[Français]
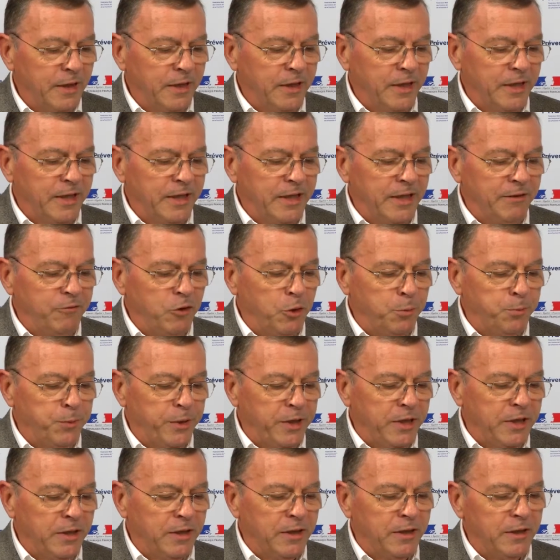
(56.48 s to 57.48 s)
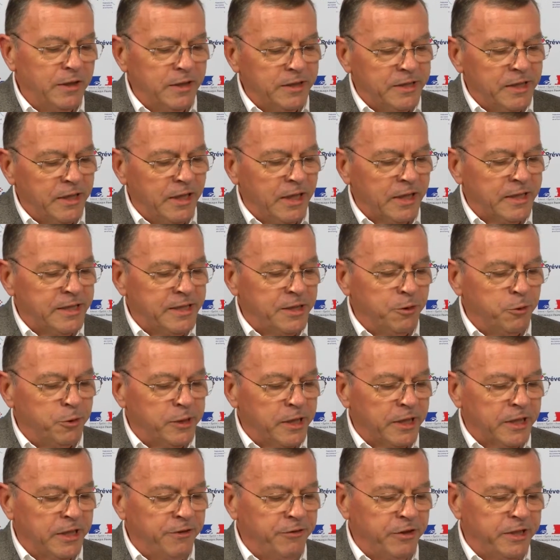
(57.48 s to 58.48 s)
et développer l'accès aux
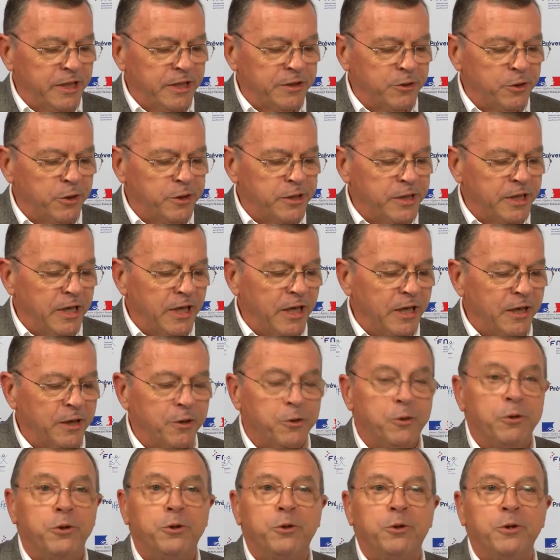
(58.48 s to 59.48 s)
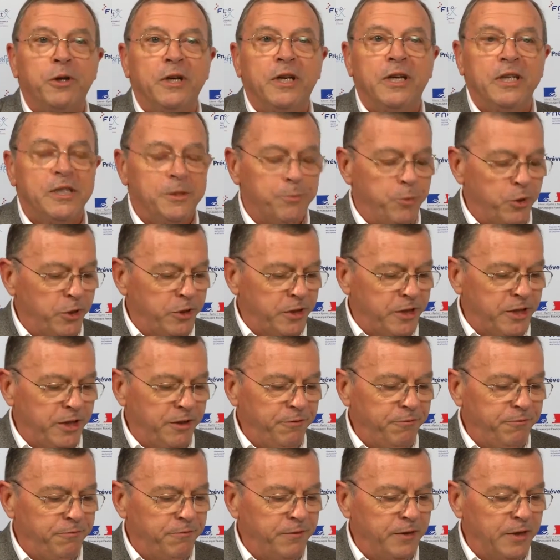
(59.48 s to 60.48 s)
activités sociales, culturelles,
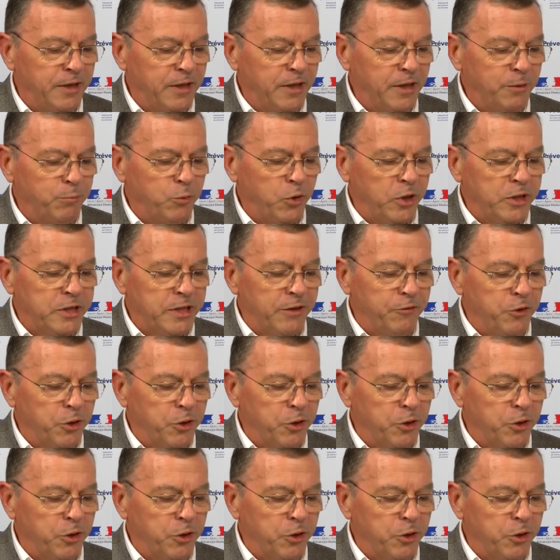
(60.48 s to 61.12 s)
sportives pour les chefs